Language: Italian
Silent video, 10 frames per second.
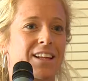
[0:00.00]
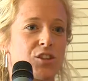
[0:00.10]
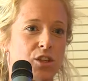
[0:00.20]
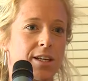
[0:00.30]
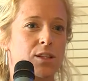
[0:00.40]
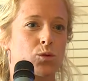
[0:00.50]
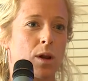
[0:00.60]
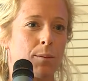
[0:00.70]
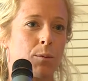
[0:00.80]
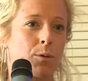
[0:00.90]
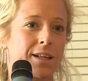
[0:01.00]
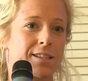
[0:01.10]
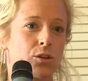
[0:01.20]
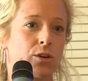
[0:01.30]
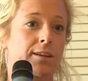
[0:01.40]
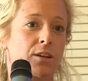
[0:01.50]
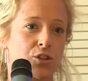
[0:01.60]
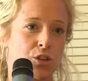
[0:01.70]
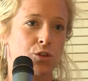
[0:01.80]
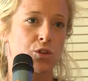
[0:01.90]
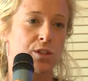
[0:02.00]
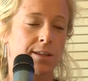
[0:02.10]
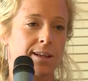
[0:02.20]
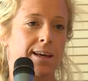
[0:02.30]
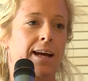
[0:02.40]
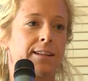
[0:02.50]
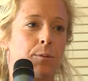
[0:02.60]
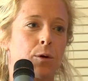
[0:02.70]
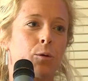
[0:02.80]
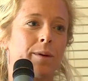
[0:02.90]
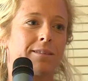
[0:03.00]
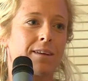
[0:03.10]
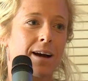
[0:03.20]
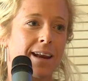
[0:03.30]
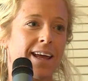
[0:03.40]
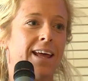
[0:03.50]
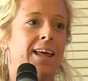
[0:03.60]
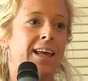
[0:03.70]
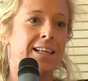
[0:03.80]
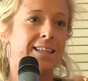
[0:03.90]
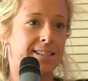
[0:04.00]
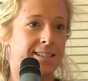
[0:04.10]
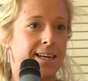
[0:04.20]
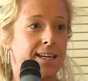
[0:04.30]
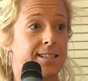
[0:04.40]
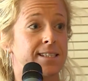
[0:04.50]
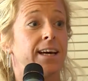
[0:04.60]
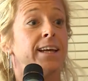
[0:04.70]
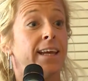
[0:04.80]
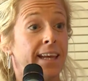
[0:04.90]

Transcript: ad agire sulla popolazione a 360 gradi per aumentare gli skills.